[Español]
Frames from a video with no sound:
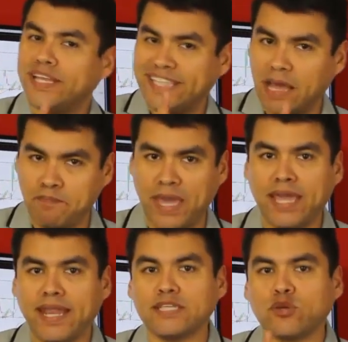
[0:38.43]
de
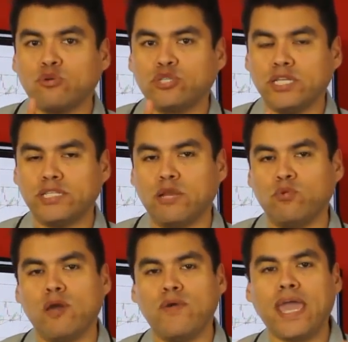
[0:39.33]
apenas
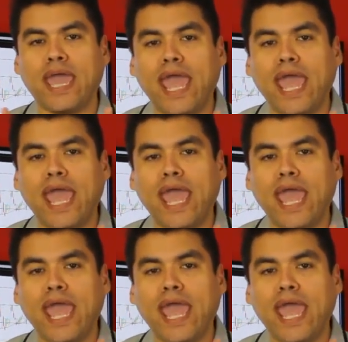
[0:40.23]
89